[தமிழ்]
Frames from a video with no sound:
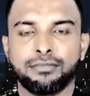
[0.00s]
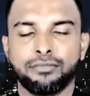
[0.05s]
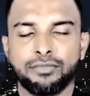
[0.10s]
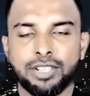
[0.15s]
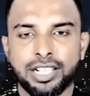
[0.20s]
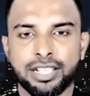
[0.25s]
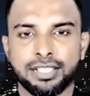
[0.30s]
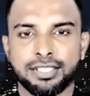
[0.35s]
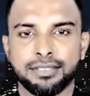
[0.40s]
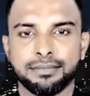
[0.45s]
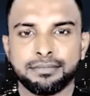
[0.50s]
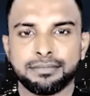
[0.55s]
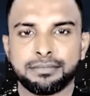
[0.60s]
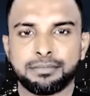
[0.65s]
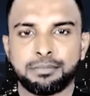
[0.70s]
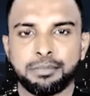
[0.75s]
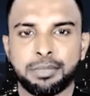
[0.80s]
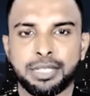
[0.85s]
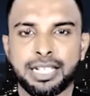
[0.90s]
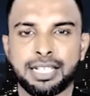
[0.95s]
வணக்கம்
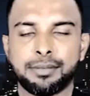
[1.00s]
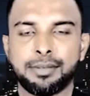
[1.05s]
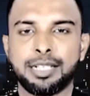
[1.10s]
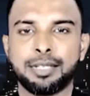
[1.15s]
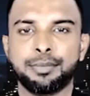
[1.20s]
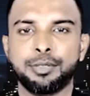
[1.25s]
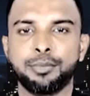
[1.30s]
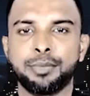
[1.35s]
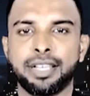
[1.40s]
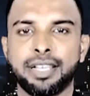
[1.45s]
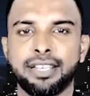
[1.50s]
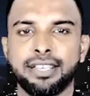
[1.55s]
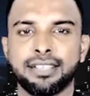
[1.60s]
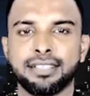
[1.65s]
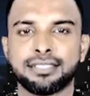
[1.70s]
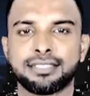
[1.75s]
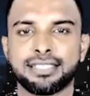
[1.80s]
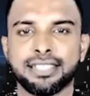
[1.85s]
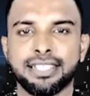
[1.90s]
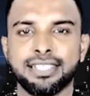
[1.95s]
பரபரப்பு
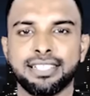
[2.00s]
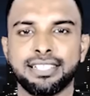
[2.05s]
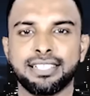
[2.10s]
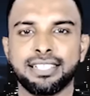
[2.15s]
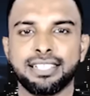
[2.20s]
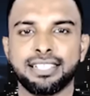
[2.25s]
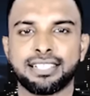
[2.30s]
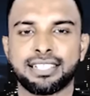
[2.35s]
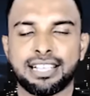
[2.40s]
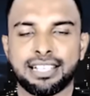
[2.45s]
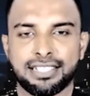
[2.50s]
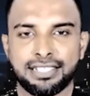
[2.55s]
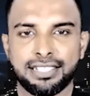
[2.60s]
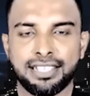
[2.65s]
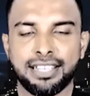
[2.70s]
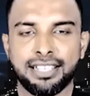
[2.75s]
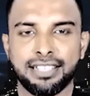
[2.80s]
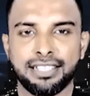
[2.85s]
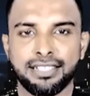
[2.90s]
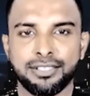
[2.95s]
மீடியா செய்திகளுக்காக
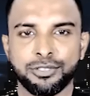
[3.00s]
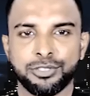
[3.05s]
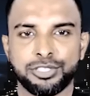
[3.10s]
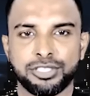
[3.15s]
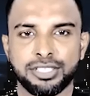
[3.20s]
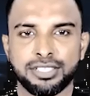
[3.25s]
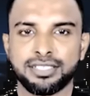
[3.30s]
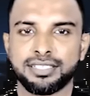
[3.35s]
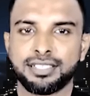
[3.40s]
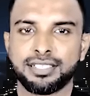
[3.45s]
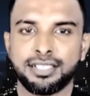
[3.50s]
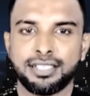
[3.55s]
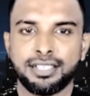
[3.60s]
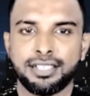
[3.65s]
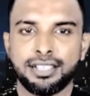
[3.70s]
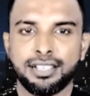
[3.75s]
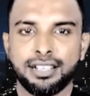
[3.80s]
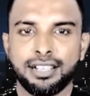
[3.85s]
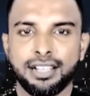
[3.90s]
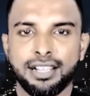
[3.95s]
நான் நிரோஷன்
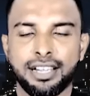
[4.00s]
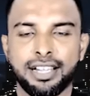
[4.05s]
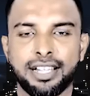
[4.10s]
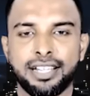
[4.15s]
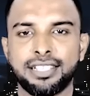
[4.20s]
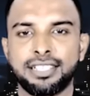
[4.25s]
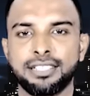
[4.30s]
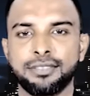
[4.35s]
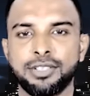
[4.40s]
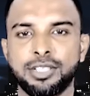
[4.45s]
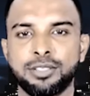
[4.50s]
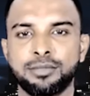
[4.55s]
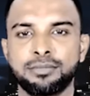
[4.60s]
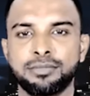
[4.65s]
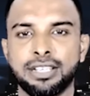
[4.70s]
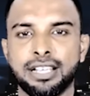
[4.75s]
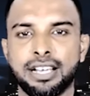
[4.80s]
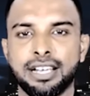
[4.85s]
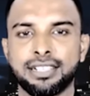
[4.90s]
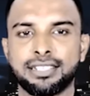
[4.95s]
அடுத்து வரும்
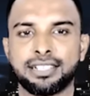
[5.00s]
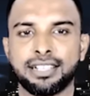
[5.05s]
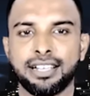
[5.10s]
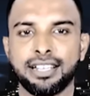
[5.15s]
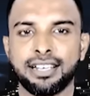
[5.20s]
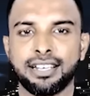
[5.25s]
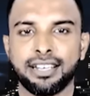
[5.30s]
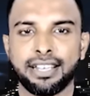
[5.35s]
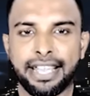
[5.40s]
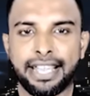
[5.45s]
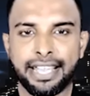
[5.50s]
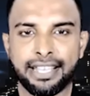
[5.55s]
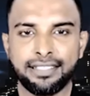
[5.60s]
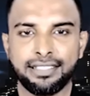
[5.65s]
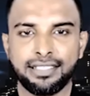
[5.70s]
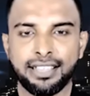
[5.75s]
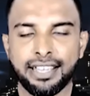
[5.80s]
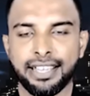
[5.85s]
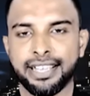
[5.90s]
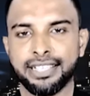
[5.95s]
நாட்களில்
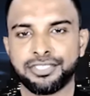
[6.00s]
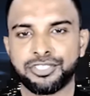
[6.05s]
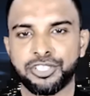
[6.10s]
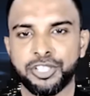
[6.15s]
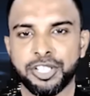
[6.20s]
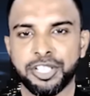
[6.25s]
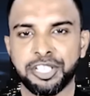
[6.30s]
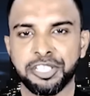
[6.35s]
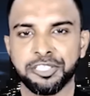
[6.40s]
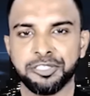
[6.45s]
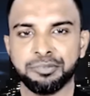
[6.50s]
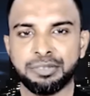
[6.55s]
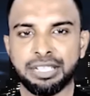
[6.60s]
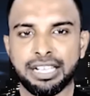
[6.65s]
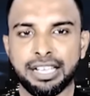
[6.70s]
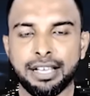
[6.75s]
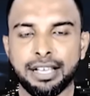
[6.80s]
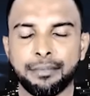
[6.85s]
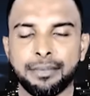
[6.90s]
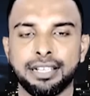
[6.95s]
எந்த எச்சரிக்கையும்
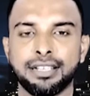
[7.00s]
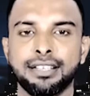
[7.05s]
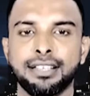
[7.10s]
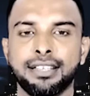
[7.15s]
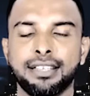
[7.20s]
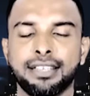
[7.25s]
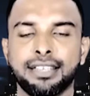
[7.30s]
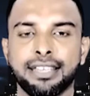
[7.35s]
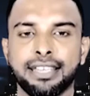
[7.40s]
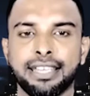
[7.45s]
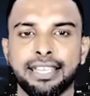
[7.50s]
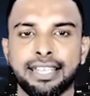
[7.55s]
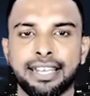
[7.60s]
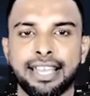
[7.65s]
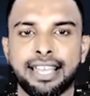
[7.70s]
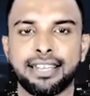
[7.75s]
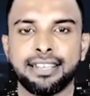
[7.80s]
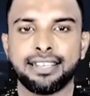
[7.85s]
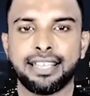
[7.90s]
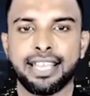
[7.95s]
இல்லாமல்
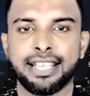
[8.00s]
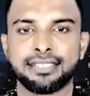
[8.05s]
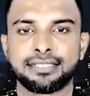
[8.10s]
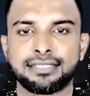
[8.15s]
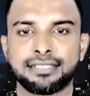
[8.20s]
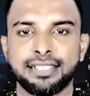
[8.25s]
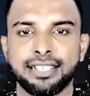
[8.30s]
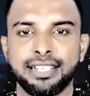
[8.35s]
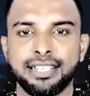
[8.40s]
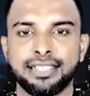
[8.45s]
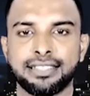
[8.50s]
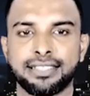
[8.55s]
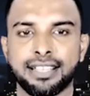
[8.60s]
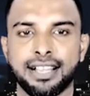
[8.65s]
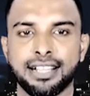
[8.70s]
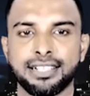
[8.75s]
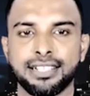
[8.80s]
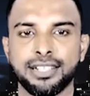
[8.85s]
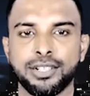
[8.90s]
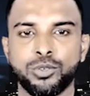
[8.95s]
ஈரான் இஸ்ரேலை
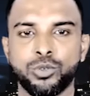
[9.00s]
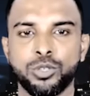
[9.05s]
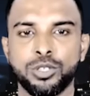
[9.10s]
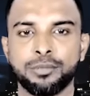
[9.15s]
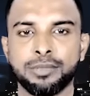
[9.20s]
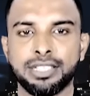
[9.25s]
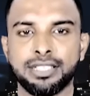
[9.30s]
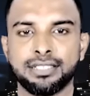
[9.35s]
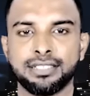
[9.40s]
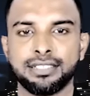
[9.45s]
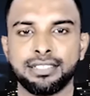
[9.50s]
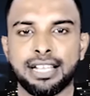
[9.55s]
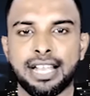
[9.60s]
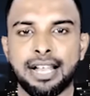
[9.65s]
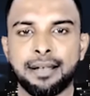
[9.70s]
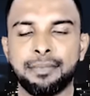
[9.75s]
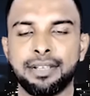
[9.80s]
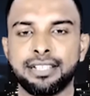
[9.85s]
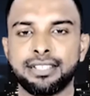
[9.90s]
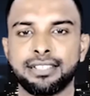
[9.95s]
தாக்கக்கூடும் என்று
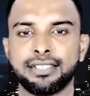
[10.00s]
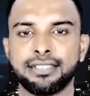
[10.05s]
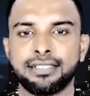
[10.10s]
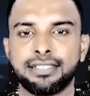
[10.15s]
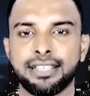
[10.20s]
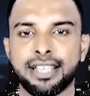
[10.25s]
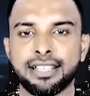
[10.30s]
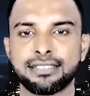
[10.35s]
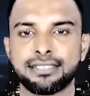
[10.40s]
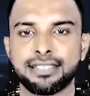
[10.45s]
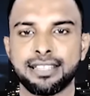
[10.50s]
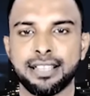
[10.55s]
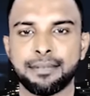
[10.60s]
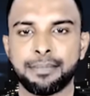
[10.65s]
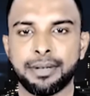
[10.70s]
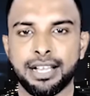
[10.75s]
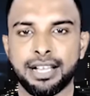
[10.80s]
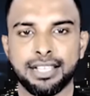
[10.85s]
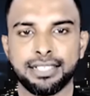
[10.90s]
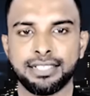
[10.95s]
அமெரிக்க தேசிய
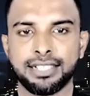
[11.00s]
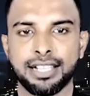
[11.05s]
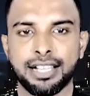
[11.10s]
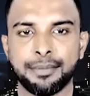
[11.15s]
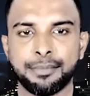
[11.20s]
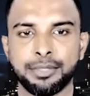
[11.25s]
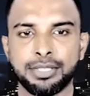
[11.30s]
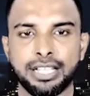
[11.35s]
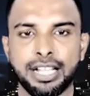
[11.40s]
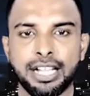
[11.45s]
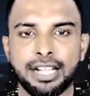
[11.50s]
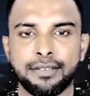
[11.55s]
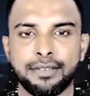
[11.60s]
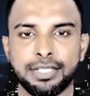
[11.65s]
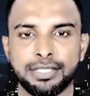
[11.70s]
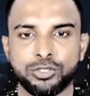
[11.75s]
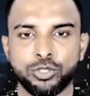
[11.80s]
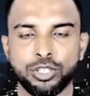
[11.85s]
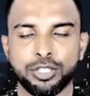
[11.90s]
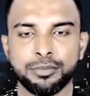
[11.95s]
பாதுகாப்பு
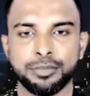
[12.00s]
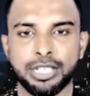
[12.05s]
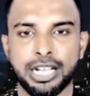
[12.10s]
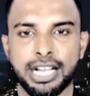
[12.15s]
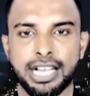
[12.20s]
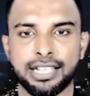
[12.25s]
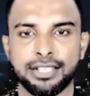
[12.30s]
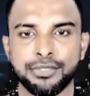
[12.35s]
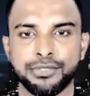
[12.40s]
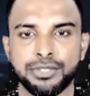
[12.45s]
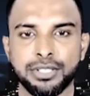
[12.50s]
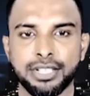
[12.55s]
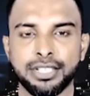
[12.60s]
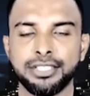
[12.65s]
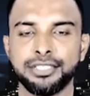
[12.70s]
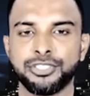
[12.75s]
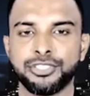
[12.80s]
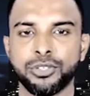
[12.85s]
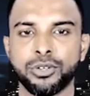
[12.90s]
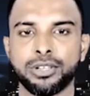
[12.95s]
தகவல் தொடர்பு
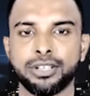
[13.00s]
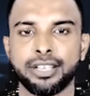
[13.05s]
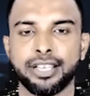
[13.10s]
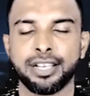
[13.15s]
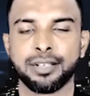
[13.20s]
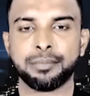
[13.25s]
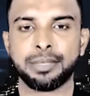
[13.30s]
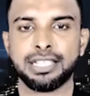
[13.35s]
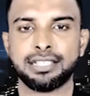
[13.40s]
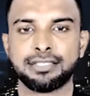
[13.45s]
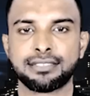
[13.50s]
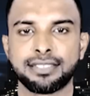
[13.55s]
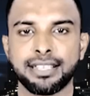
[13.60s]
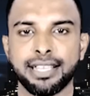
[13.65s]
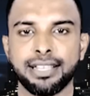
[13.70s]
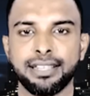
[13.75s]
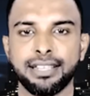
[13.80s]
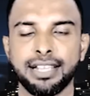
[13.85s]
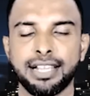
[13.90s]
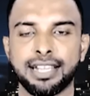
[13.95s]
ஆலோசகர் ஜான் ஹிர்பி
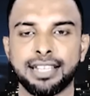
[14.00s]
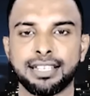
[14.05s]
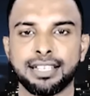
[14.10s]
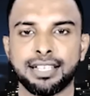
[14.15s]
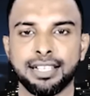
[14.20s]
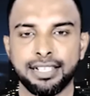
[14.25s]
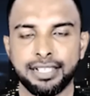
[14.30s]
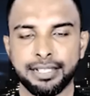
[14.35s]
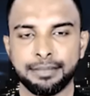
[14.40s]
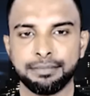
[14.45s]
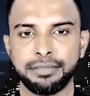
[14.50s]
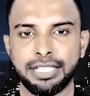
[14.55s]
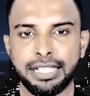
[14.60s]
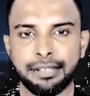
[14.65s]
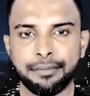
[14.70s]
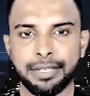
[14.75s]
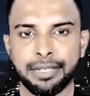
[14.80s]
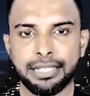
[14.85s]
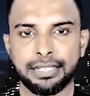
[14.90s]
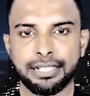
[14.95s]
செய்தியாளர்களிடம்
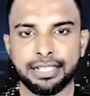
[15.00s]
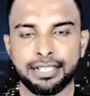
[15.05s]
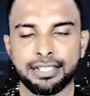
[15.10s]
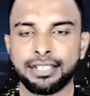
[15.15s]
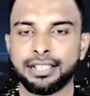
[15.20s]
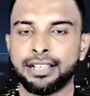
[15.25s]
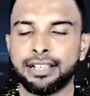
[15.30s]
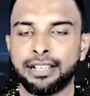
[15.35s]
தெரிவித்தார்